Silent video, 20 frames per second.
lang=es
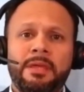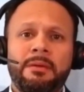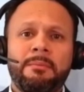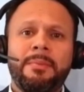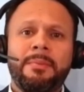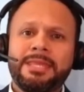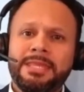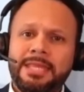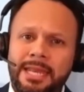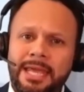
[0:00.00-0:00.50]

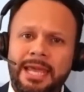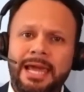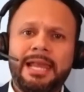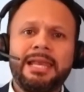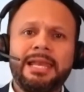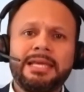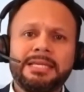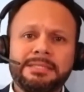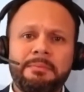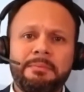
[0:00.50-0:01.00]

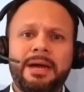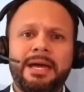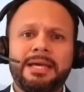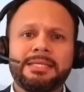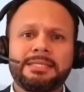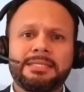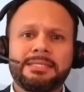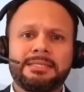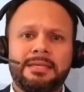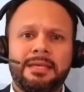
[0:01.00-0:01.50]
materiales
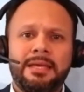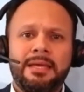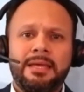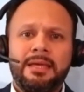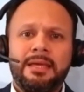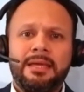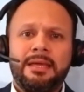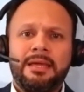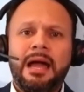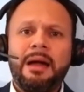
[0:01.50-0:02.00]
más
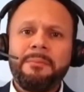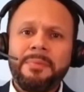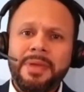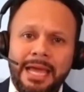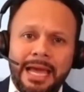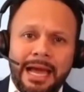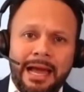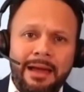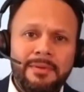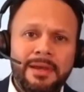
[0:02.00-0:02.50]

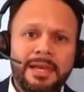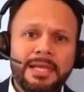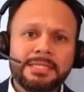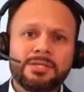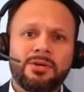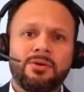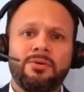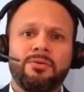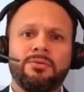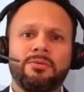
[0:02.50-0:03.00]
amigables
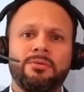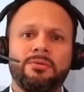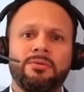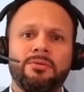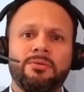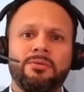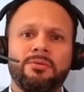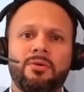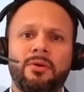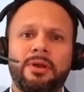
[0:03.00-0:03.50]
con
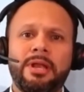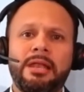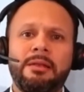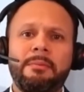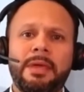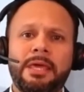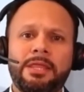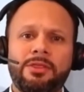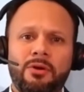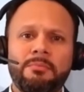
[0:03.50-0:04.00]
el
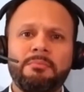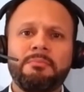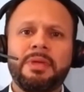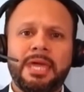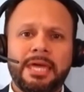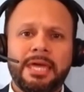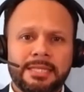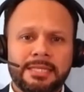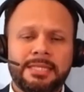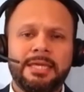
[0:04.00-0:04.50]
medio
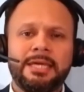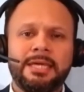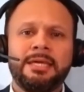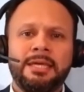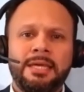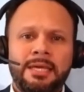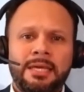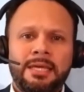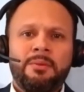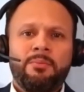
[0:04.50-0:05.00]
ambiente
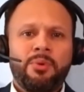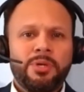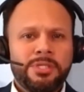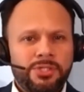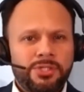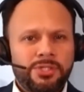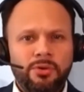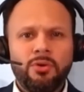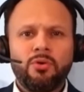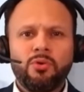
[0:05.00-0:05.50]
pues
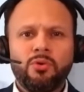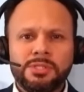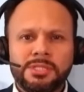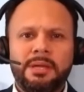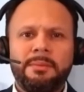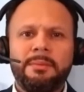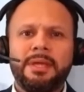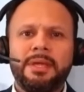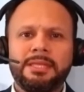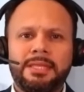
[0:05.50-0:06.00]
son
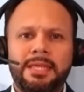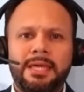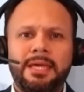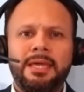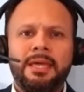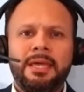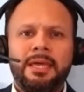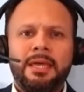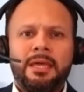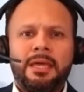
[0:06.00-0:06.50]
justamente
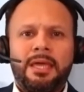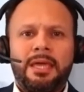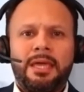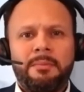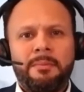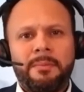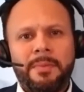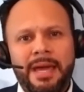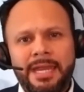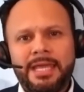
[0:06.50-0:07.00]
eh,
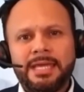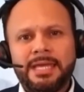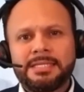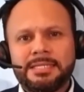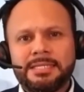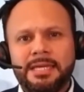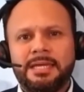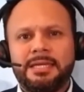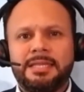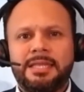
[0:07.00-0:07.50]
varias
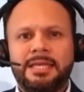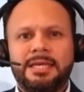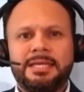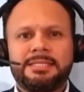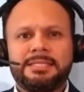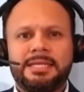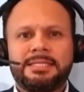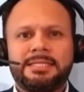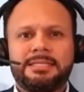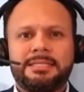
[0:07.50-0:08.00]
de,
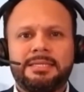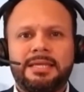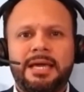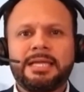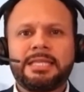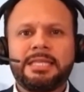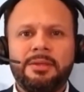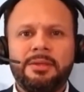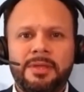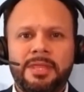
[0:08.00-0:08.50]
estas
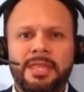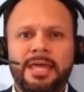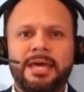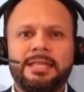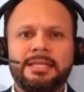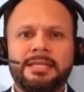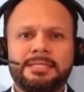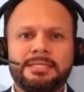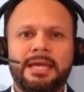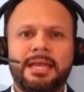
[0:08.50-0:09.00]

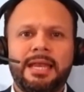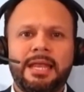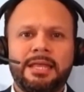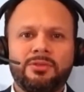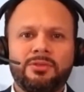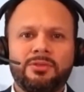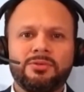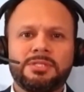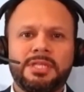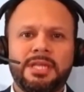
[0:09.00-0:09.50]
actividades que la
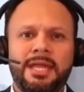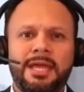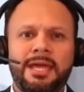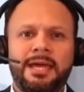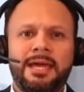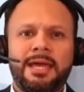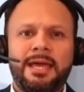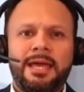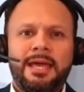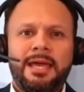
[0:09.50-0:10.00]

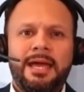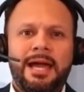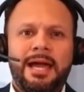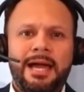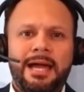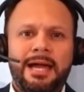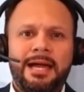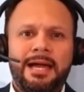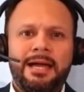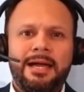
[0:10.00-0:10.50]
industria
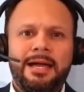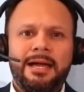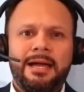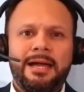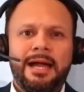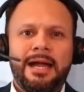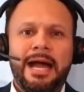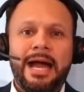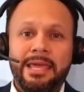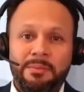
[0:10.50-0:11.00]

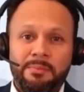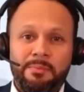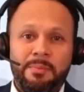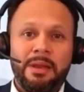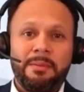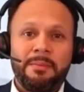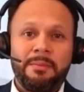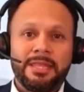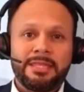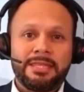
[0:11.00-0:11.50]
ha,
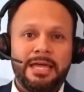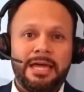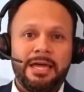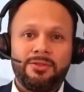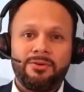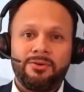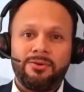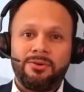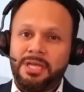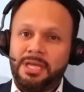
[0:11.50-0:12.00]

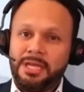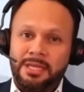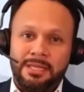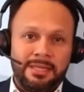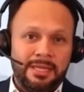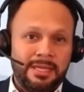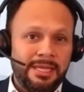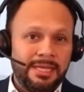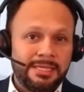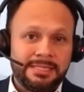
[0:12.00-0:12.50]
implementado y,
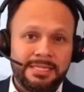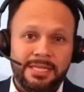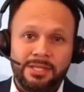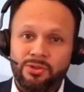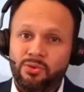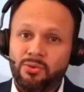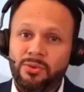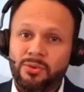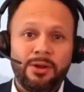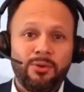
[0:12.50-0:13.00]
sin
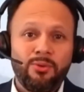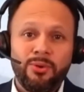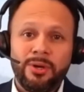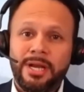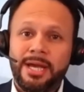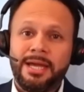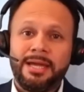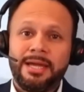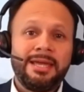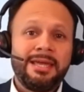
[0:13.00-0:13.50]
duda
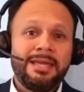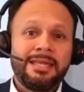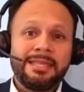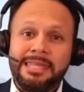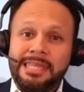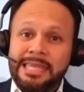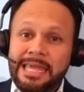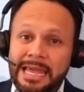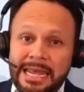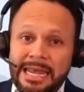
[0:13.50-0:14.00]
alguna
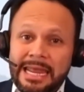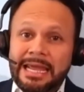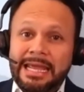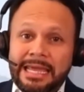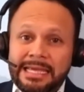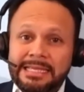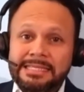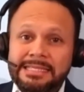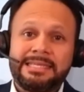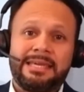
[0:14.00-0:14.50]
tiene
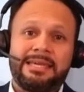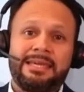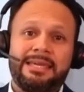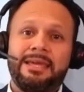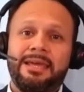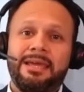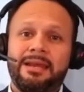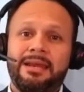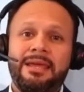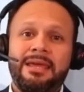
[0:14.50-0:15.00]
que
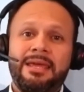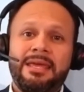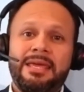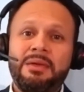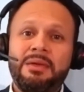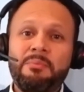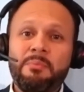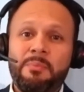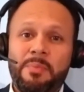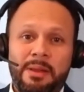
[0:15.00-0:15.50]
seguir
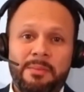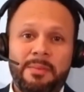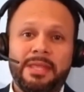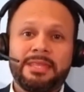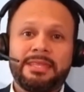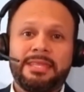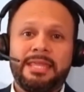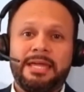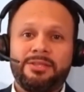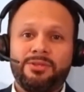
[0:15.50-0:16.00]

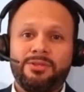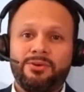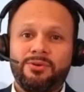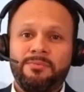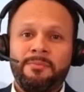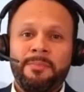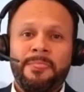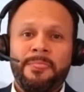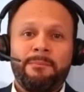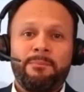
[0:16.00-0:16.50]

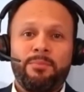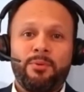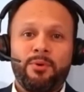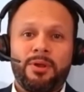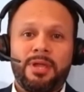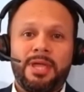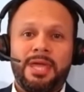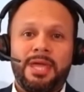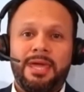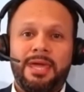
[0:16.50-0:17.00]
implementando
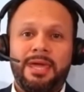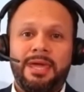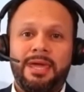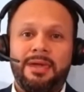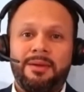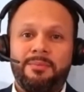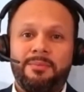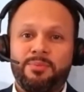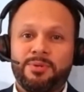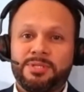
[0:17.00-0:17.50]

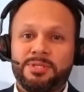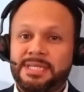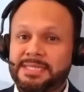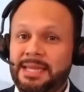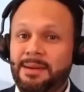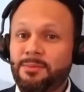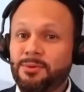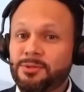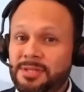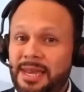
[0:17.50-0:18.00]
porque pues
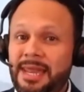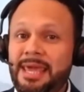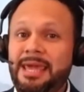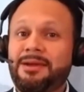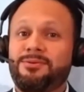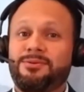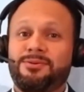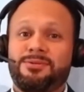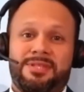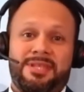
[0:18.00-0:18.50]
estamos
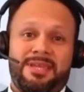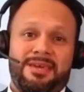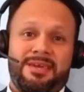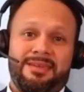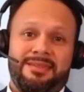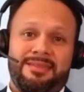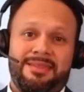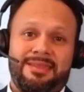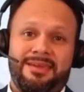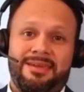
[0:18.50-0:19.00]
lejos
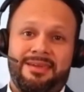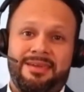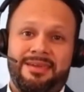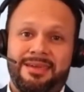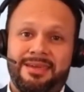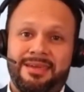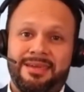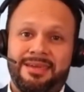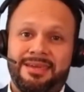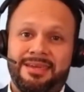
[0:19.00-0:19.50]
del
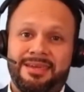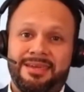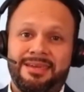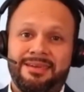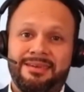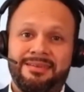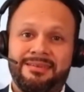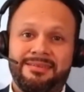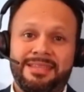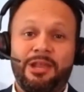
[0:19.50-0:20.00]

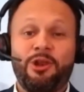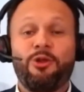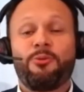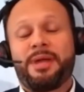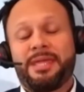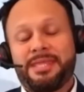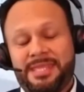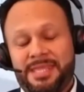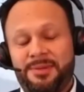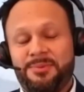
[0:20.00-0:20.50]

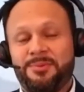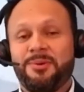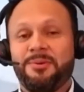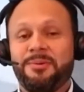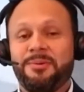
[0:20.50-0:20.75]
objetivo,